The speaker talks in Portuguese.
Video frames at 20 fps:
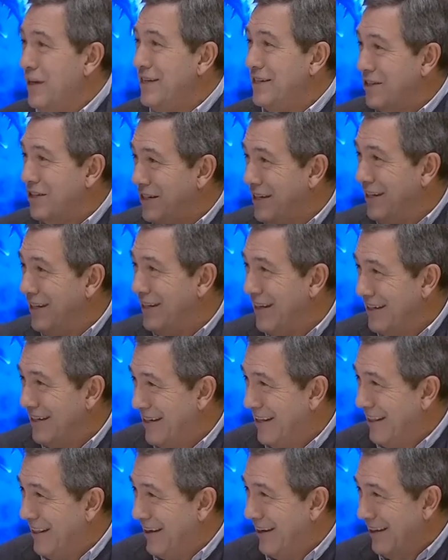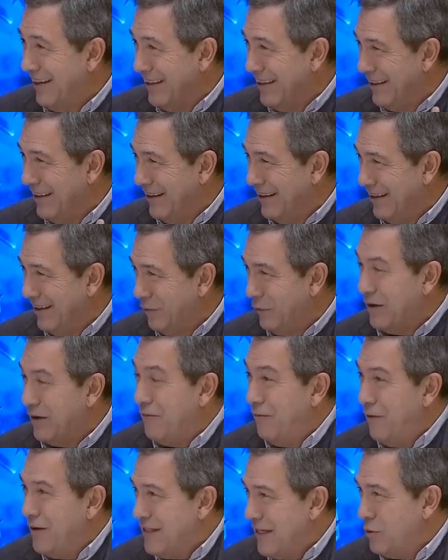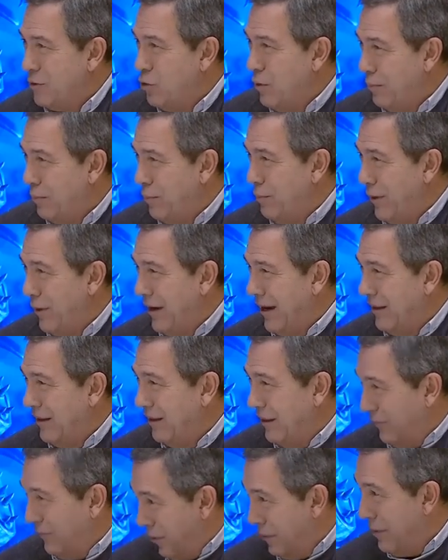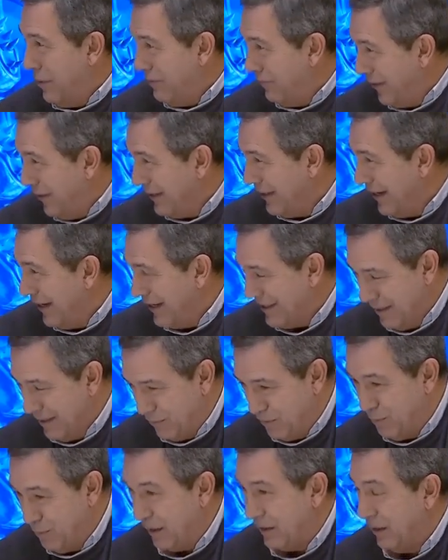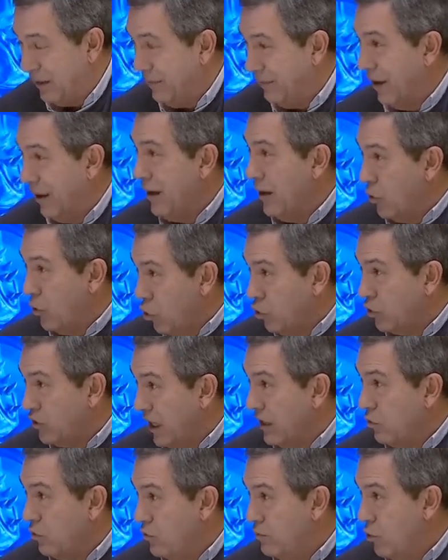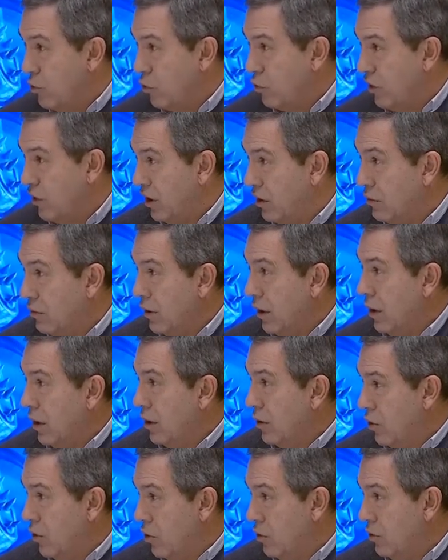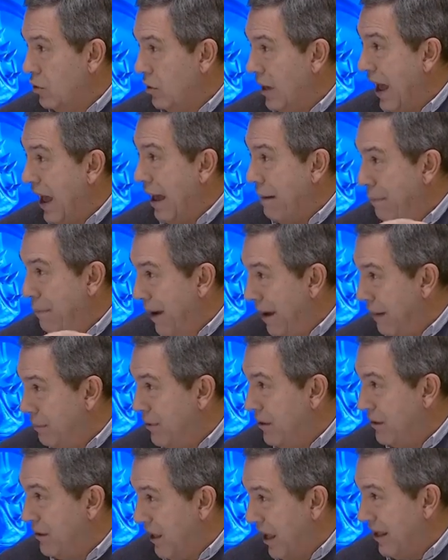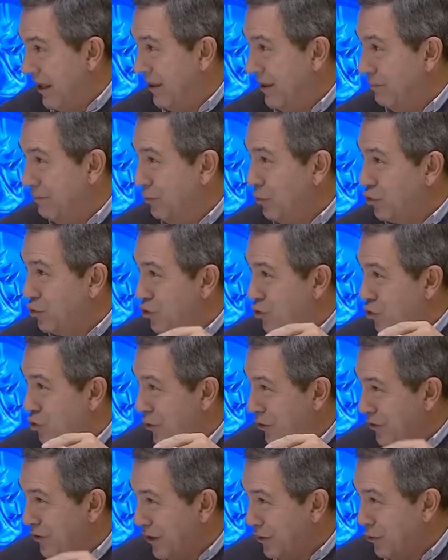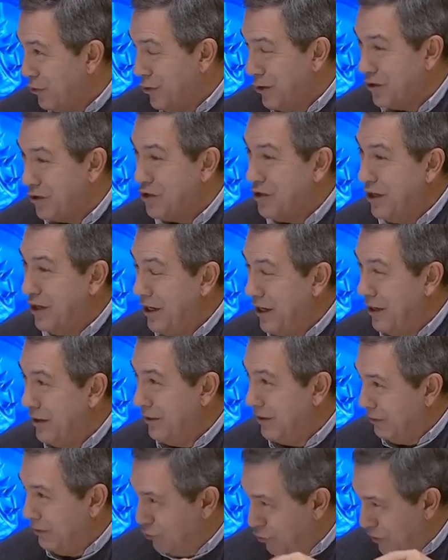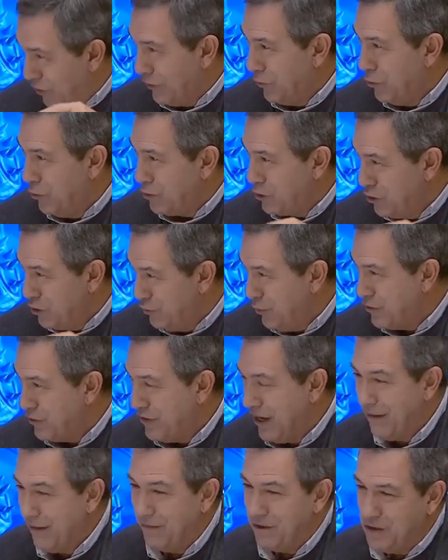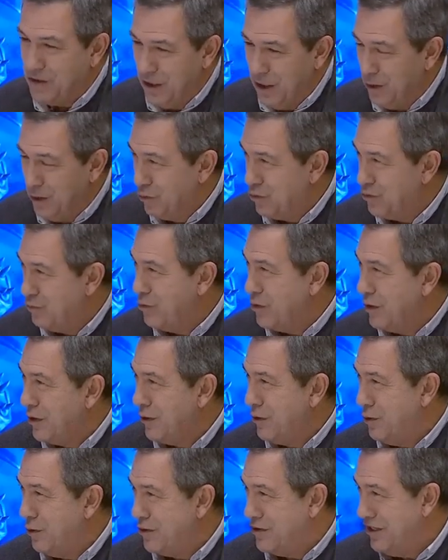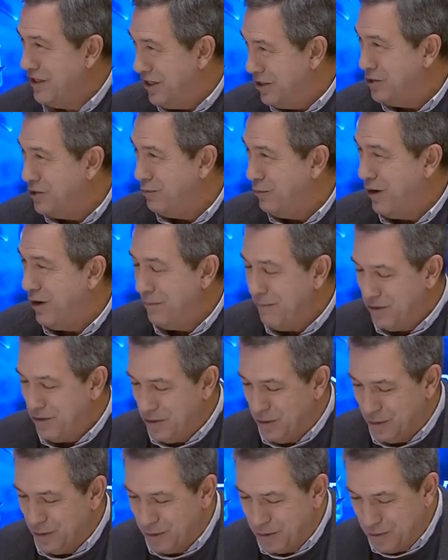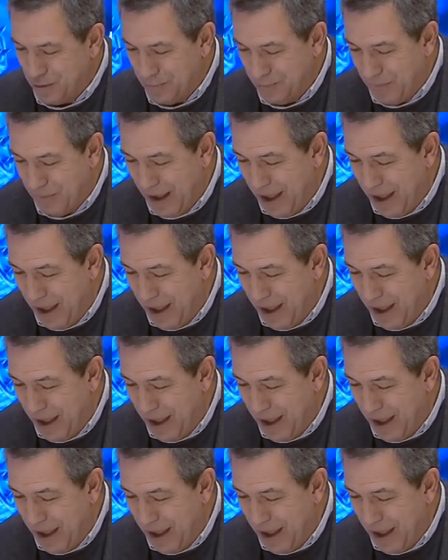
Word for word: a insistir nesta ideia de, e fez a sua propaganda e foi bem feita nessa perspectiva, contando, como eu digo, com a bébia dada pelos coordenadores e coordenadores responsáveis e dos moderadores destes programas todos.